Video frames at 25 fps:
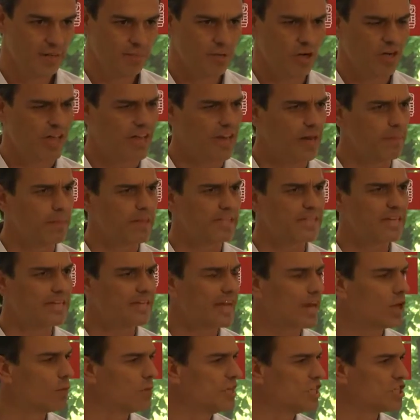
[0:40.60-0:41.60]
Porque
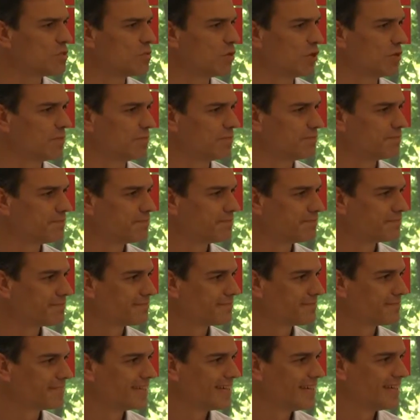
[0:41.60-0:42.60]
representa lo mismo,
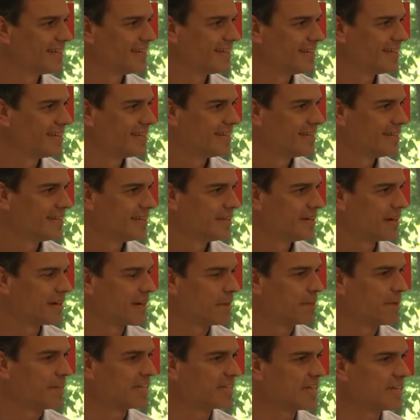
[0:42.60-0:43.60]

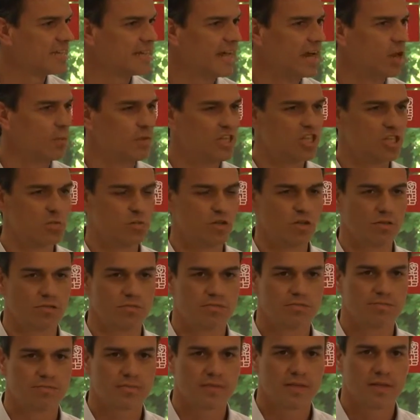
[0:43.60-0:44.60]
representa lo mismo,
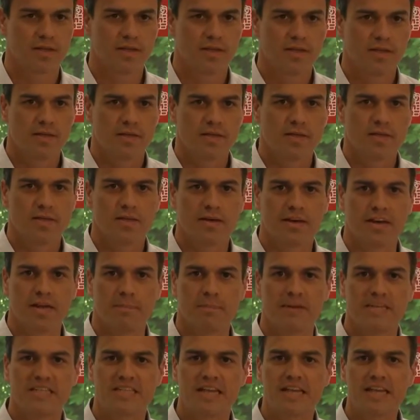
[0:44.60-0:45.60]

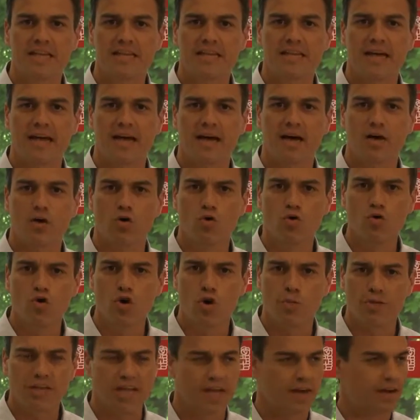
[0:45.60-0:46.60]
representa un
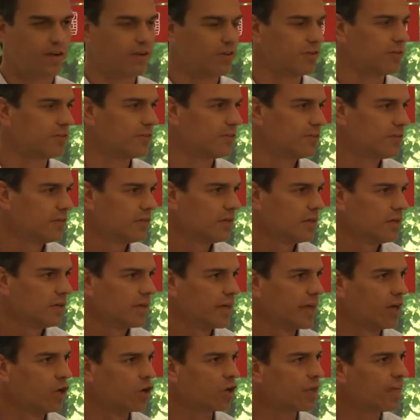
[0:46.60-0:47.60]
gobierno
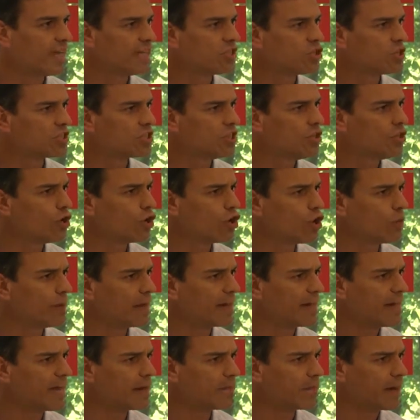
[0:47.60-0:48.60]
que lo que ha hecho ha sido
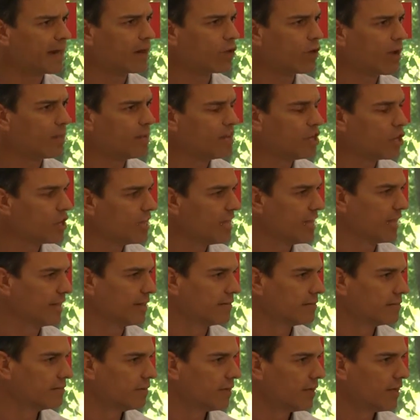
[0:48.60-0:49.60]
gobernar para una
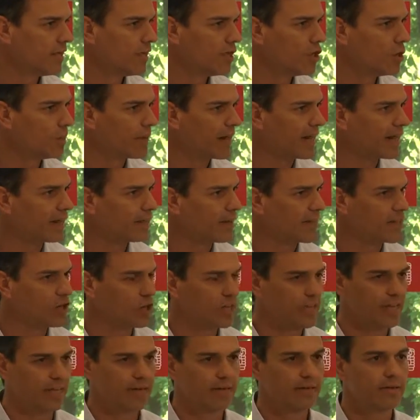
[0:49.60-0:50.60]
minoría y no para la
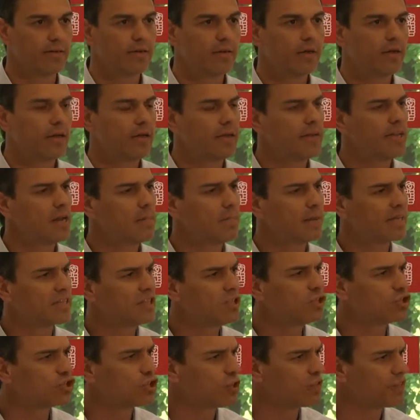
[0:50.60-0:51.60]
mayoría. Y el
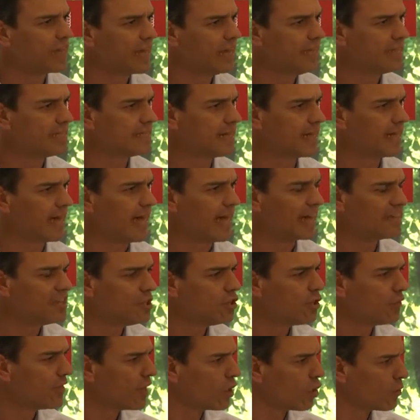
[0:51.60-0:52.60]
Partido Socialista, allí
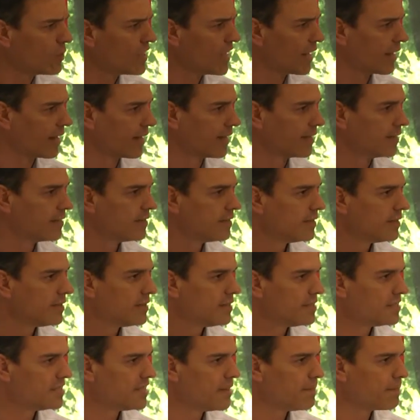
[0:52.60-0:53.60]
donde gobierna,
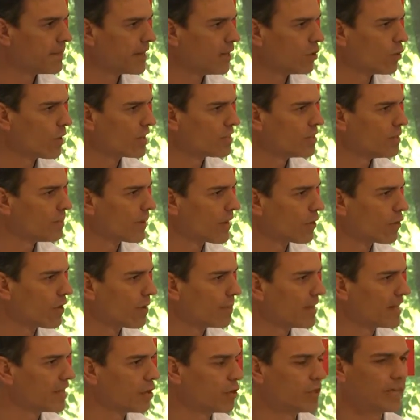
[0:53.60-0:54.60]
siempre lo hace para una
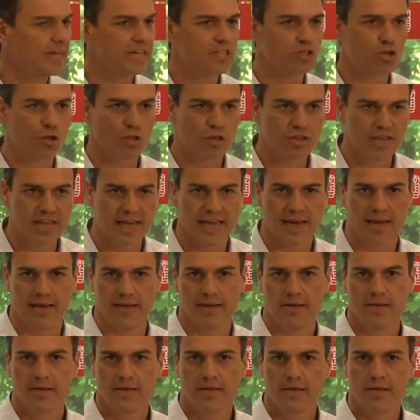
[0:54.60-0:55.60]
mayoría
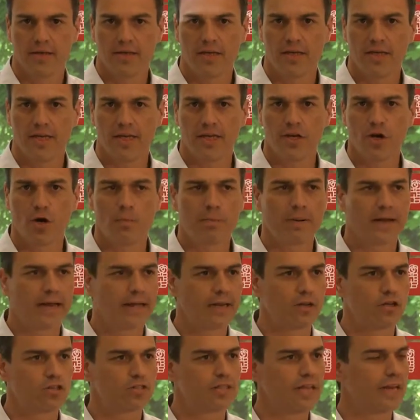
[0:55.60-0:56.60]
social y no
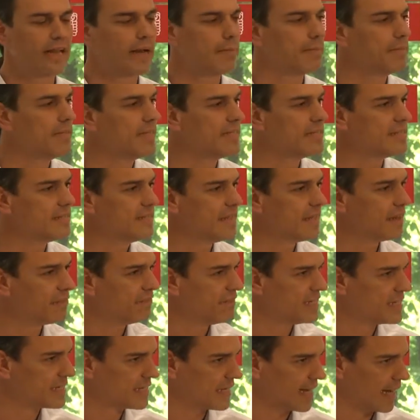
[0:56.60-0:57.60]
para los de la amnistía
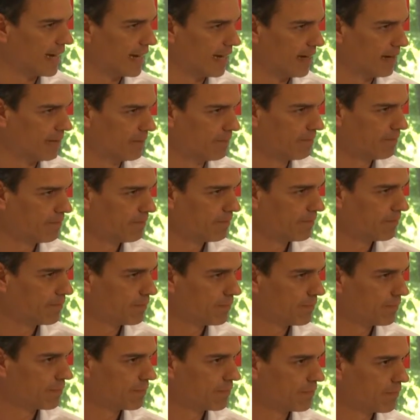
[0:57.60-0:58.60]
fiscal.
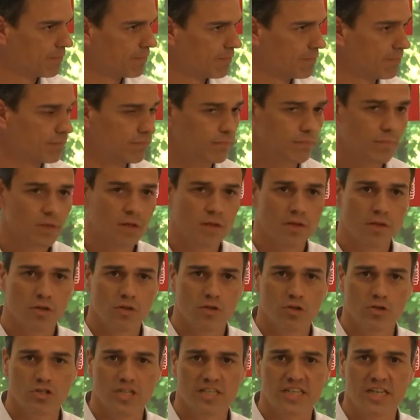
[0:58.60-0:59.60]

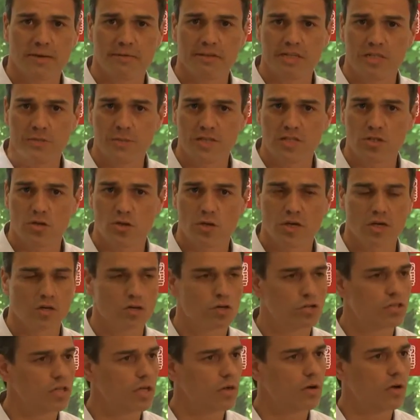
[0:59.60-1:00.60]
No sé si habéis visto que el
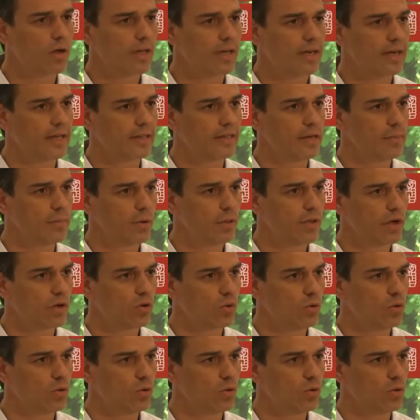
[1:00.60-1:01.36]
Consejo General del Poder